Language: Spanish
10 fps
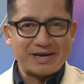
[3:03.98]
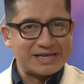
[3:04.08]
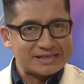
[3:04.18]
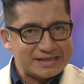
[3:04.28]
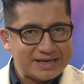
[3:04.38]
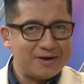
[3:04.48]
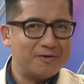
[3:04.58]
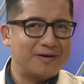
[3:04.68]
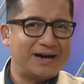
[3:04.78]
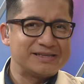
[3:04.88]
les
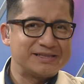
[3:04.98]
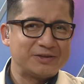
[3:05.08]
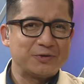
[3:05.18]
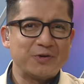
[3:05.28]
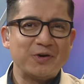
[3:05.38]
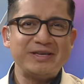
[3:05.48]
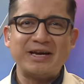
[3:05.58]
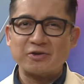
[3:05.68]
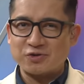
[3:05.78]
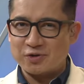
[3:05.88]
dijo al cinturión y
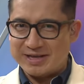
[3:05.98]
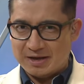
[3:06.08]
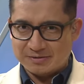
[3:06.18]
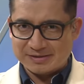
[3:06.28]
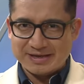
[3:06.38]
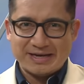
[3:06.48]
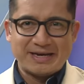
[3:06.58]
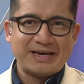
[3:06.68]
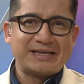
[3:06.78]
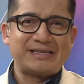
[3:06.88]
a los soldados,
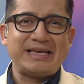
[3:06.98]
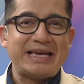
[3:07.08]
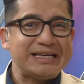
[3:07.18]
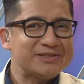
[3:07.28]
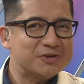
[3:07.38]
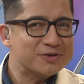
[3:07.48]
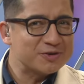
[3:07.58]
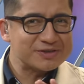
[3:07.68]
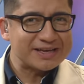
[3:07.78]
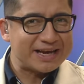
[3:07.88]
si estos
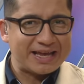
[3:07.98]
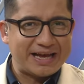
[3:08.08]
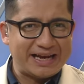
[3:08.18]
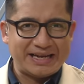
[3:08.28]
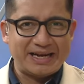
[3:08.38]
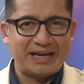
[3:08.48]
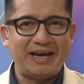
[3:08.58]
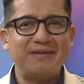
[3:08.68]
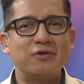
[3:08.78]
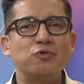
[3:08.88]
no se quedan en la
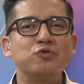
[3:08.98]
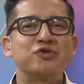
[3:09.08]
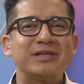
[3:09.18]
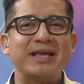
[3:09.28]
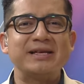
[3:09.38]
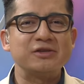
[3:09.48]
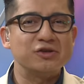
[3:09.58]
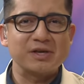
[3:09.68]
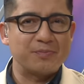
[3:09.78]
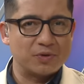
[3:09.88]
nave, ustedes
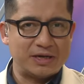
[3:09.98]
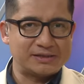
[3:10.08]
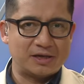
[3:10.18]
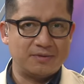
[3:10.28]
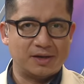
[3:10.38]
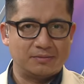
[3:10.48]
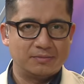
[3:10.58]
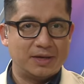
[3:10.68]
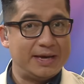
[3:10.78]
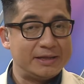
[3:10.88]
no se podrán salvar.
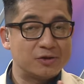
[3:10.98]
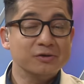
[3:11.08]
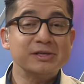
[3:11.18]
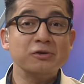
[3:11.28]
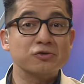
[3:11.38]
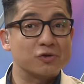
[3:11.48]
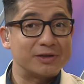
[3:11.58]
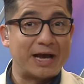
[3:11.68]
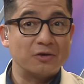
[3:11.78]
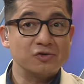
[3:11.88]
Entonces los
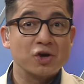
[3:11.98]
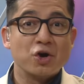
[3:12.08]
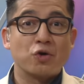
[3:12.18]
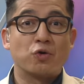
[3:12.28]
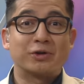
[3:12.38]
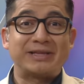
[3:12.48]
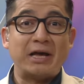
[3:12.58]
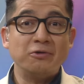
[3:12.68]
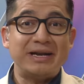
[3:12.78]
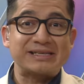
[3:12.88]
soldados
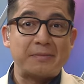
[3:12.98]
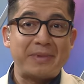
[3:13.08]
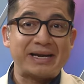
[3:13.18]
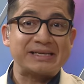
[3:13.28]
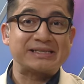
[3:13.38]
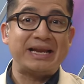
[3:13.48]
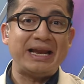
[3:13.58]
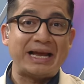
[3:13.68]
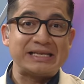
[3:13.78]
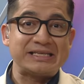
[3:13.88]
cortaron las amarras de
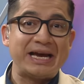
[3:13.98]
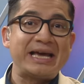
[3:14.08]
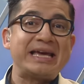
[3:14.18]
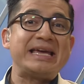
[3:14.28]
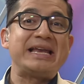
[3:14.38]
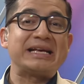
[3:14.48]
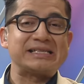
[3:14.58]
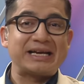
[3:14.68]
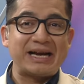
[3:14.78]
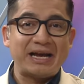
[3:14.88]
la lancha y las
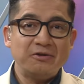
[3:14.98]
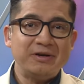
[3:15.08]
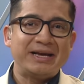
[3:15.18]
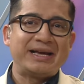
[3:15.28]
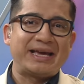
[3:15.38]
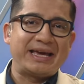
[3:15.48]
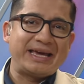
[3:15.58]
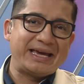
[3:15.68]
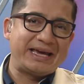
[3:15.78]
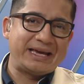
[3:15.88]
dejaron
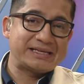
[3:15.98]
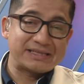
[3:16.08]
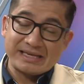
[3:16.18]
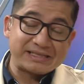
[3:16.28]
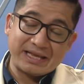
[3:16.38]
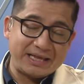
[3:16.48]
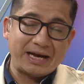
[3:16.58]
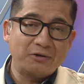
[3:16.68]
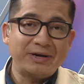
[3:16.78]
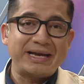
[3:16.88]
que, y,
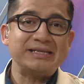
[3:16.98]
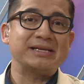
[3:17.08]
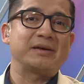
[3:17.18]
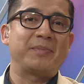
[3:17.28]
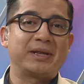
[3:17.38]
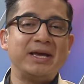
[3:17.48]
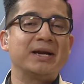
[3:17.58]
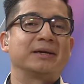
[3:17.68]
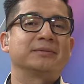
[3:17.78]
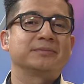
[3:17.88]
dejaron que ésta se perdiera.